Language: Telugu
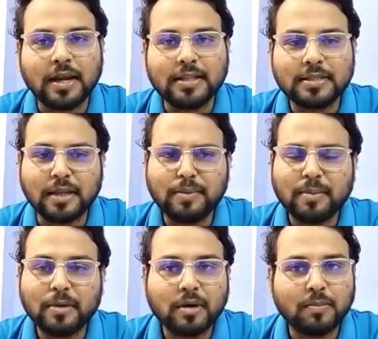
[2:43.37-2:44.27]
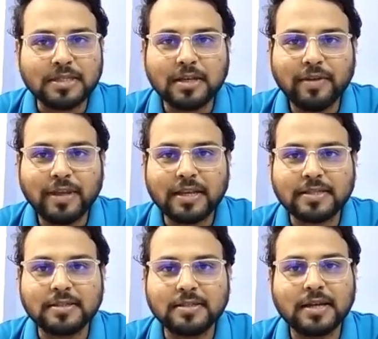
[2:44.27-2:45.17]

అట్ ద సేమ్ టైం మజిల్ వీక్నెస్